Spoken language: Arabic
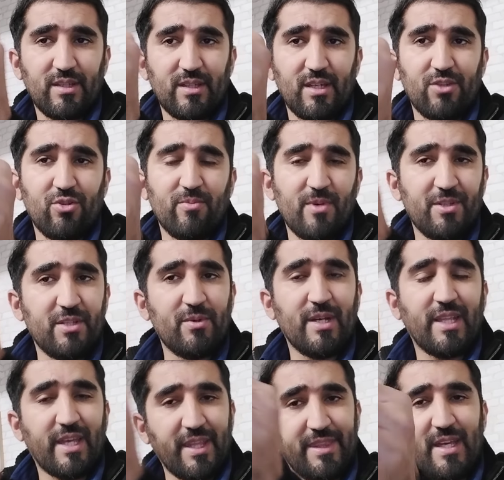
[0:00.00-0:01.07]
كيدوماندي واحد
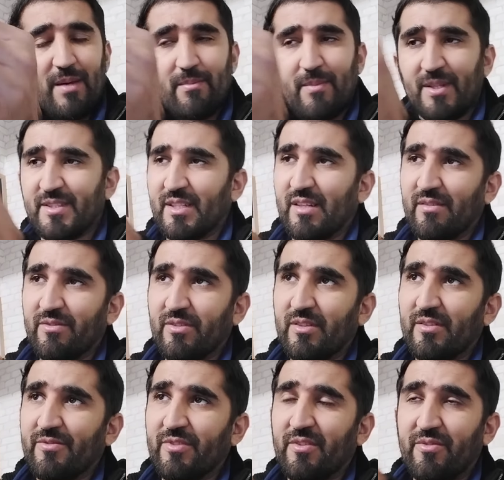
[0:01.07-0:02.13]
الخدام مثلا
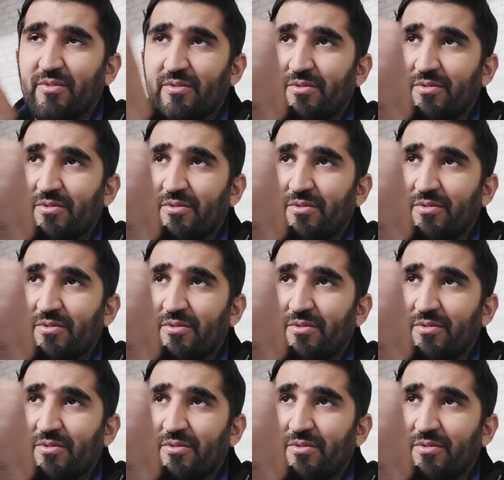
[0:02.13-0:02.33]
في في